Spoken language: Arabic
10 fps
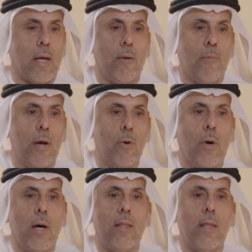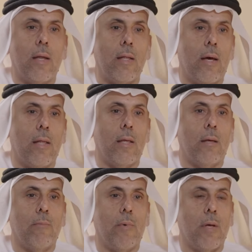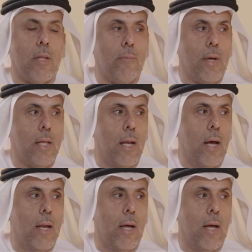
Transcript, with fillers: كلباء وأثرت هذه بطبيعة الحال